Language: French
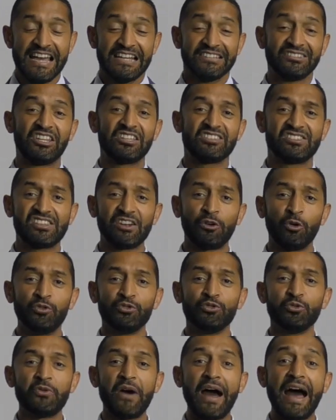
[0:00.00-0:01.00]

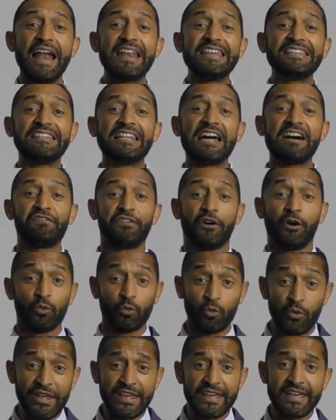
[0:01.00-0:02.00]
Désirons-nous aller de l'avant
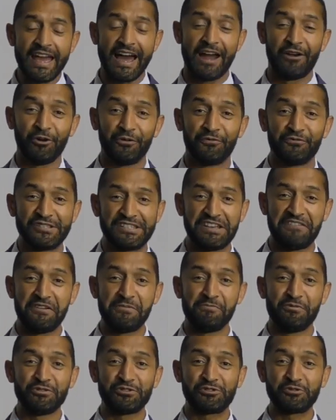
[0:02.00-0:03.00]
Oui, alors vous avez
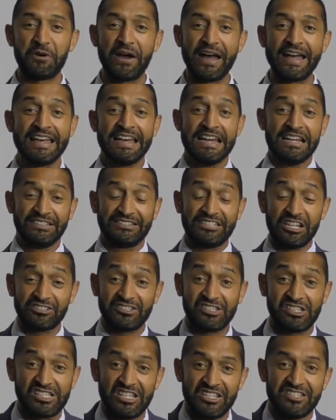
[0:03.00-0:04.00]
besoin d'être
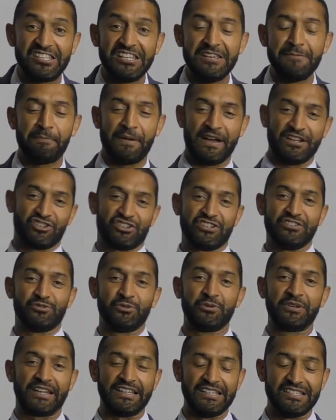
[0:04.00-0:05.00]
saisi par
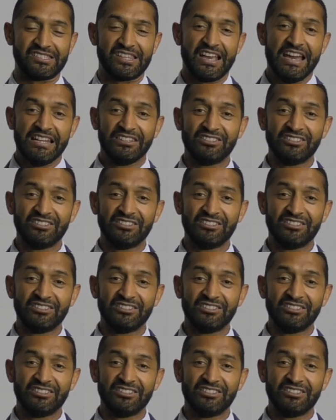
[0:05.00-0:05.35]
Jésus-Christ.